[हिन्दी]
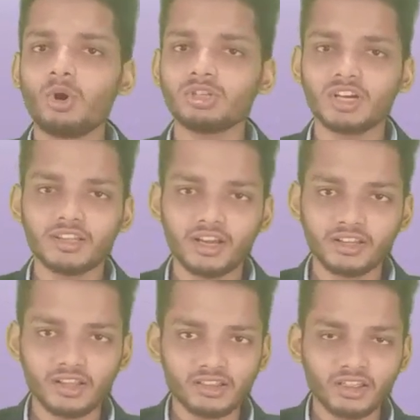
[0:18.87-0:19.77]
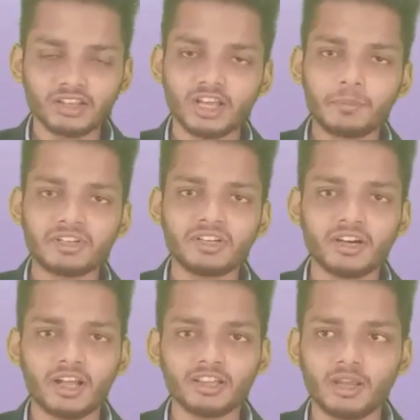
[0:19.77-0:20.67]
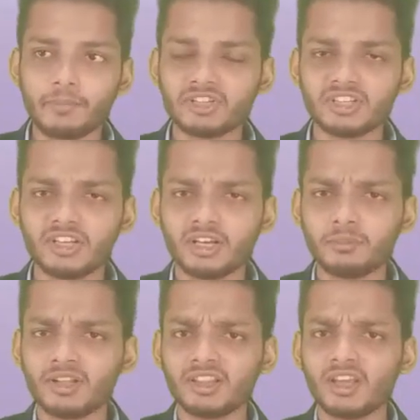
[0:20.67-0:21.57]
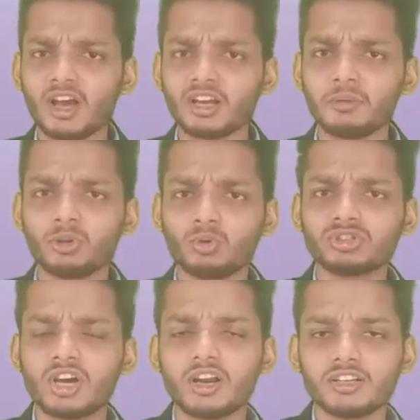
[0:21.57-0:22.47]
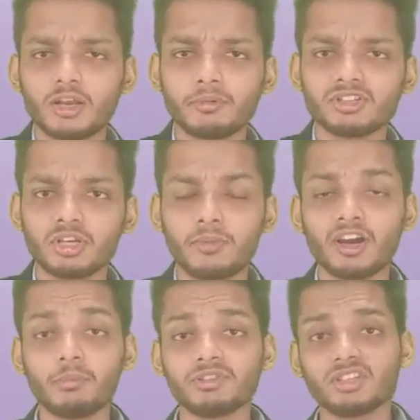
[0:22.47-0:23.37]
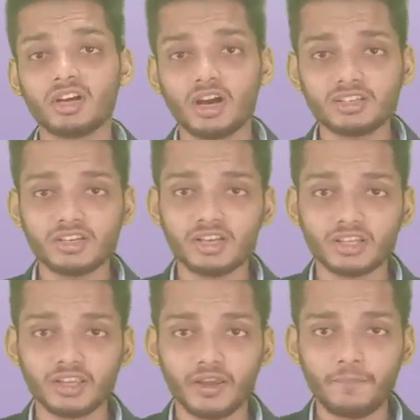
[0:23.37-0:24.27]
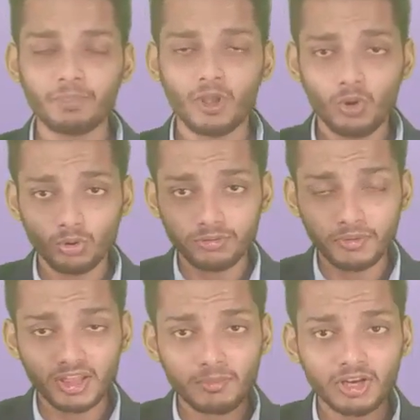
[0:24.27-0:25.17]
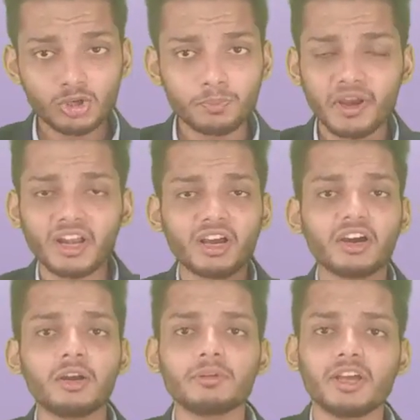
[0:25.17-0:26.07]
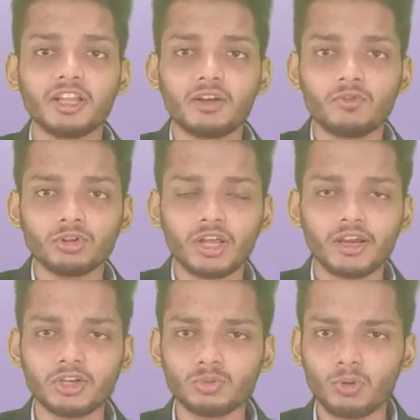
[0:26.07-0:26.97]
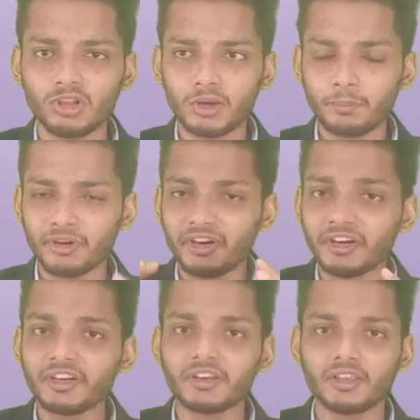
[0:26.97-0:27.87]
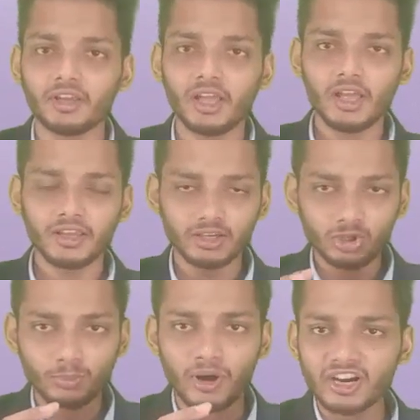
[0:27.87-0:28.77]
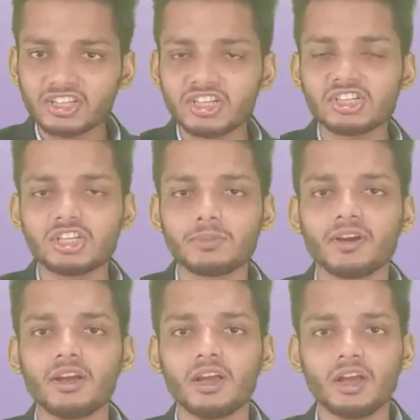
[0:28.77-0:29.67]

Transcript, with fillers: बहुत ज़्यादा है दस दस हज़ार मछलियाँ डालते हैं बच्चे लेकिन मिलते आखिरी में दो चार हज़ार बच्ची बाकी बच्चे कहाँ चले जाते हैं उसमें से मैंने जो पहला कारण बताया था वो था कि जो बहुत सारे प्रेडेटर्स हैं यानी जो भक्षी जीव हैं